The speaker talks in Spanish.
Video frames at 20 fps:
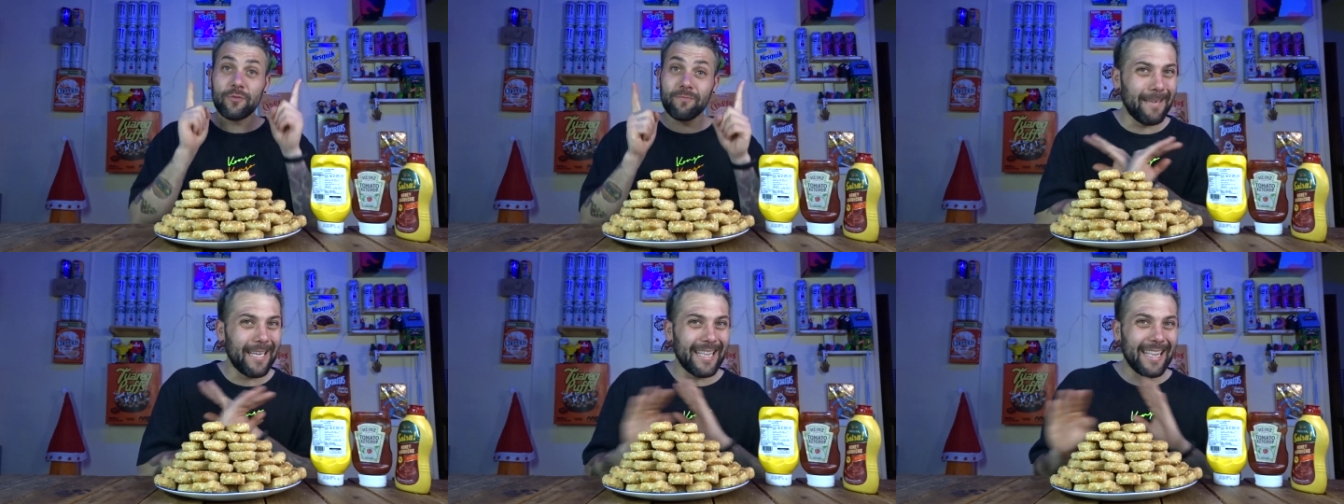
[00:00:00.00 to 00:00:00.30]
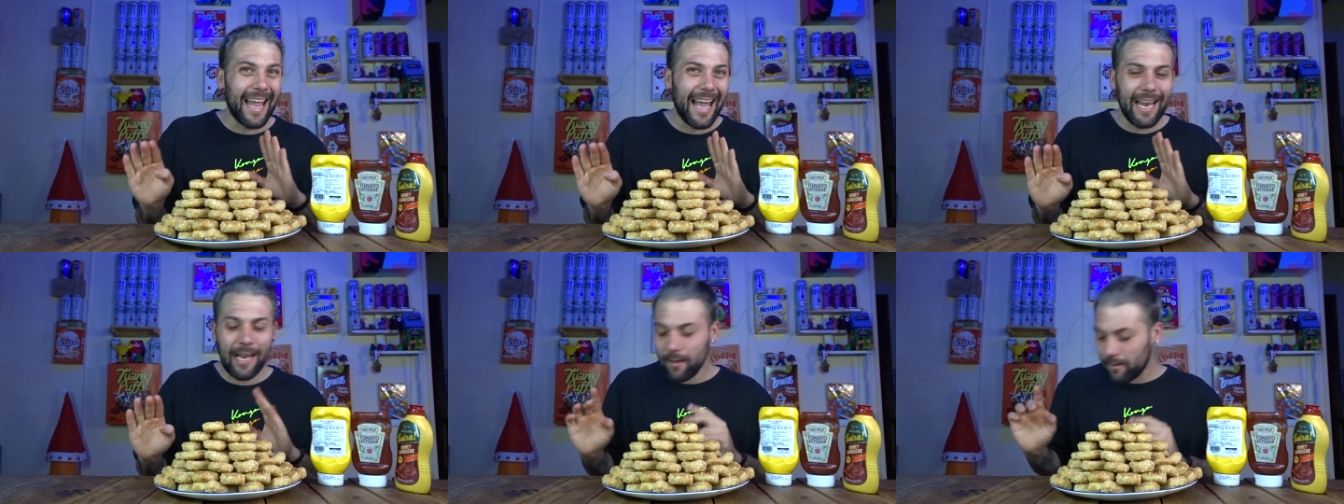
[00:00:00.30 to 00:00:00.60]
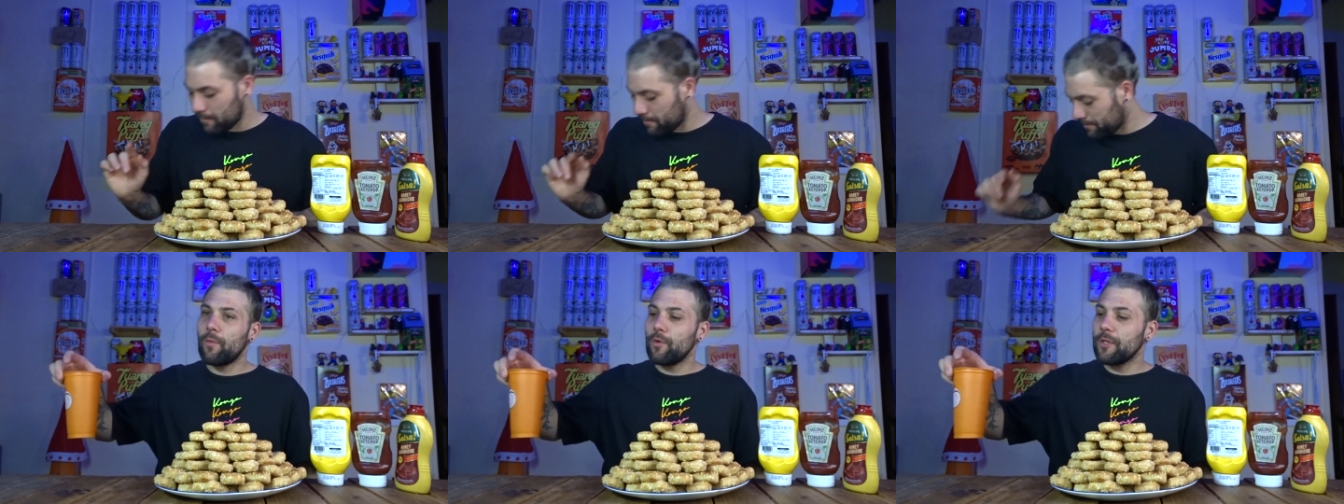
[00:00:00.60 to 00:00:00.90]
vital,
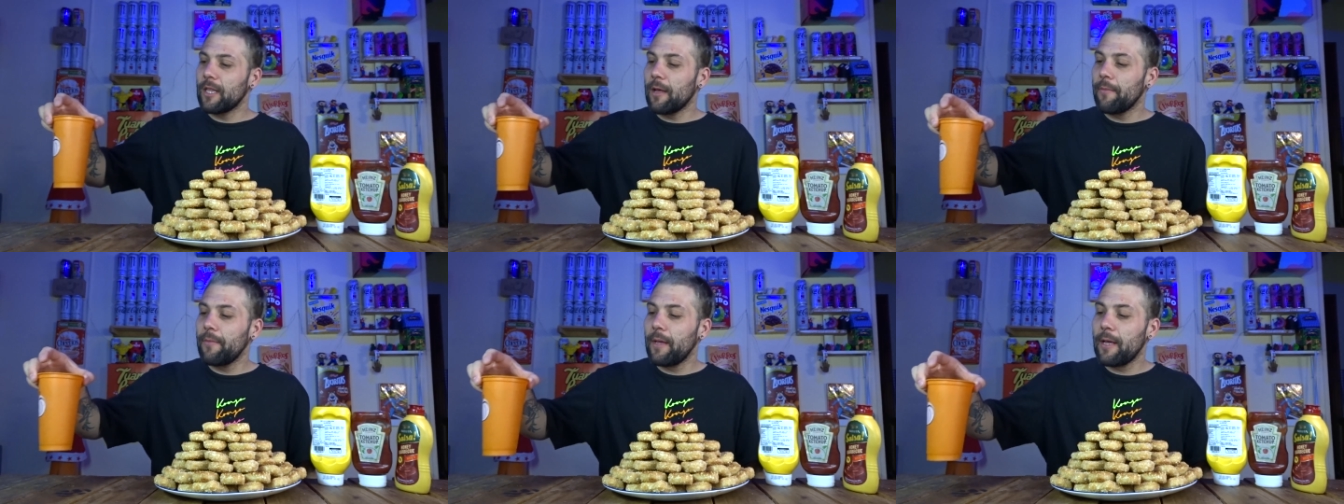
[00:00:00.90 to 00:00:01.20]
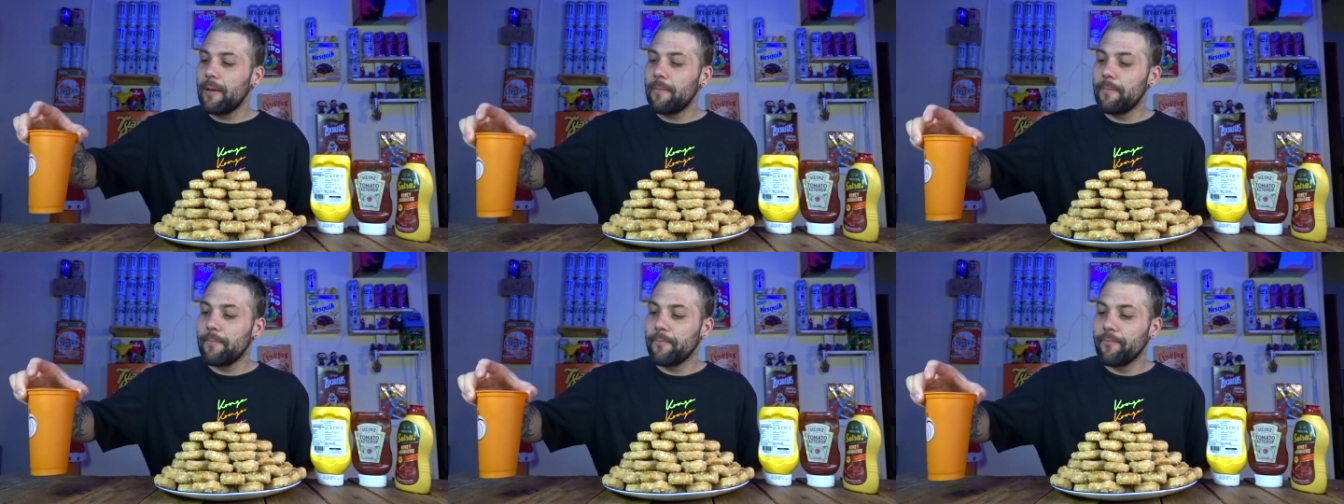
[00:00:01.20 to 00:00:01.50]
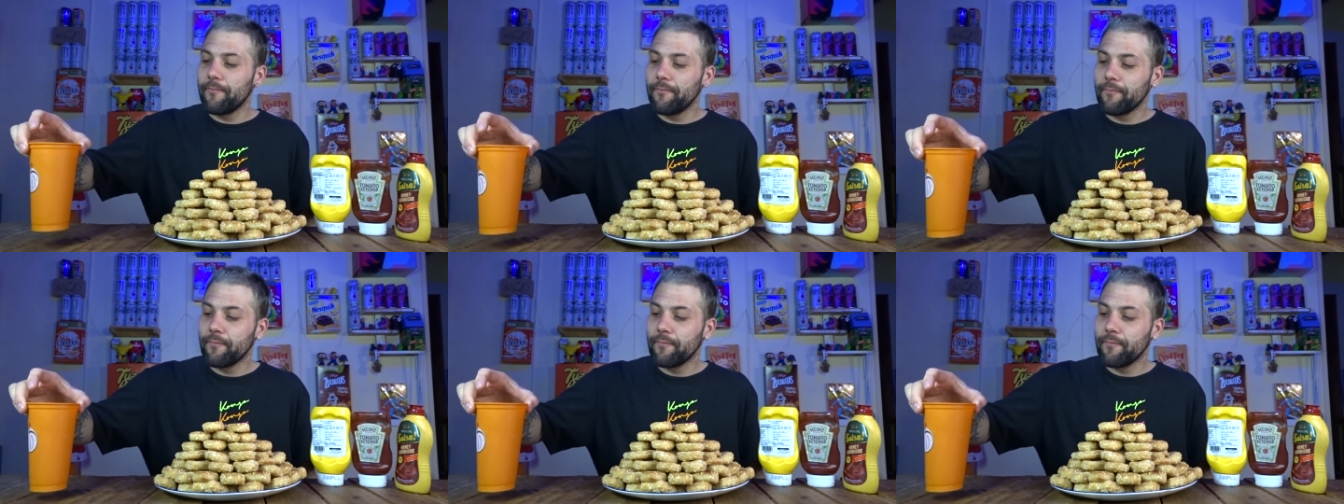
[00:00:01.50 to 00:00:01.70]
como también